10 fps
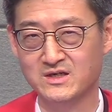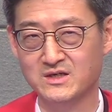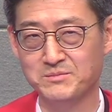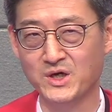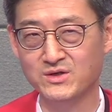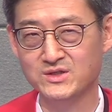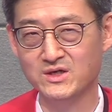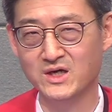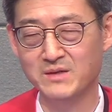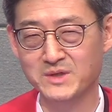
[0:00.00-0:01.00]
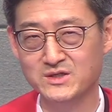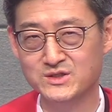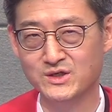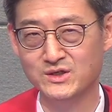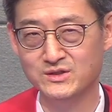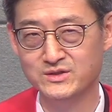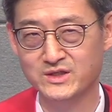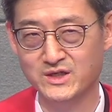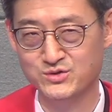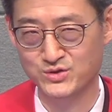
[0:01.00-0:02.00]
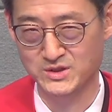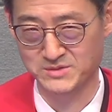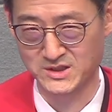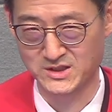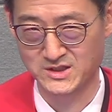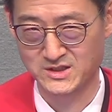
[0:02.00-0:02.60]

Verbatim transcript: 명령하면서 예수님을